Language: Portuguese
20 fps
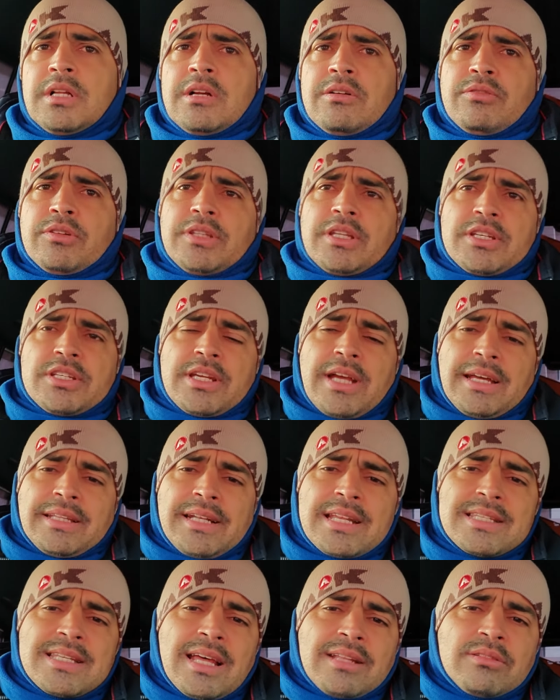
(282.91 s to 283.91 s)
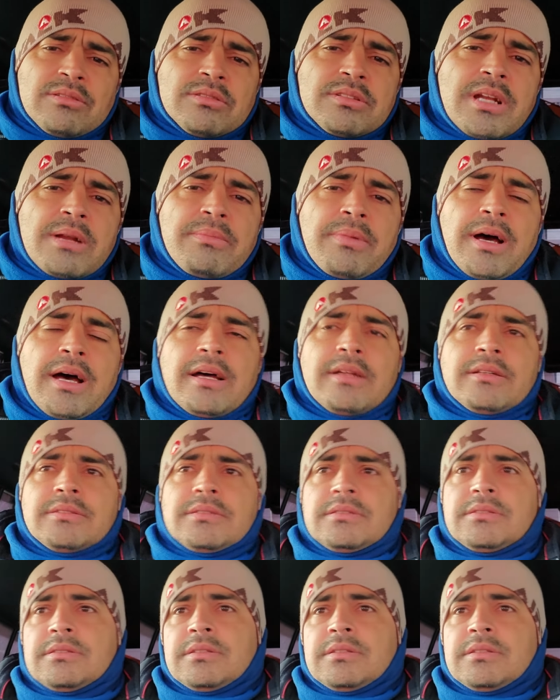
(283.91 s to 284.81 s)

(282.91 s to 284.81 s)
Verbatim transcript: vou ter que chegar atrasado no trabalho,